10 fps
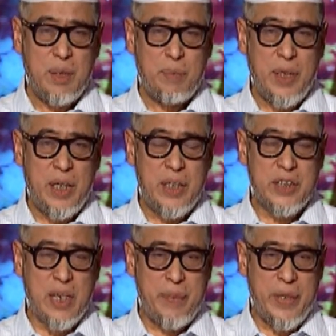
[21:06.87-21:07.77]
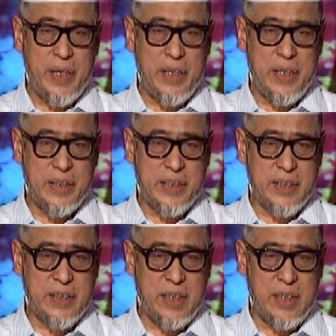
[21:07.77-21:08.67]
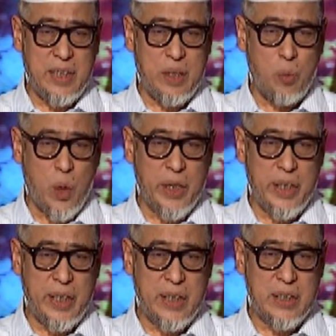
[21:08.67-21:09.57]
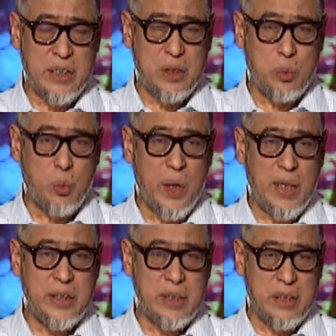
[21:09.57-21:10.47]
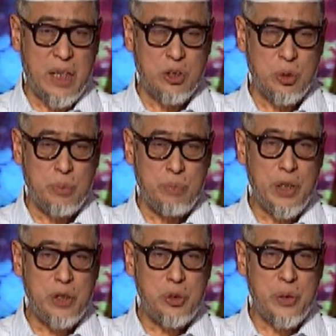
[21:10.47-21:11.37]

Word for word: 那么上面这四类沃黑呢，是《古兰经》当中明